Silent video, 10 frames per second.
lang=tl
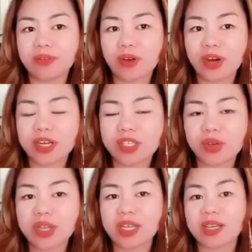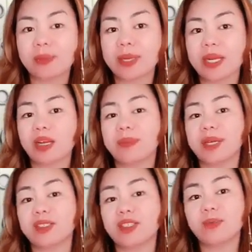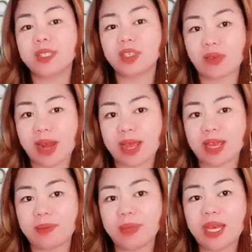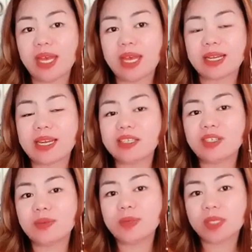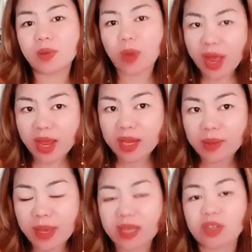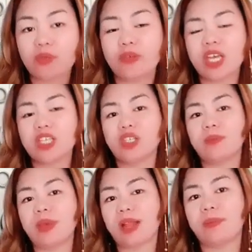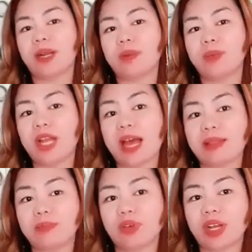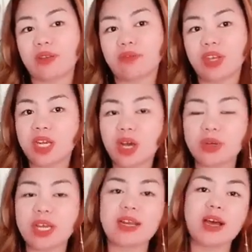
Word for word: Of course, kung hindi ka pa nakakapag-subscribe, click subscribe and notification bell para po lahat po ng video na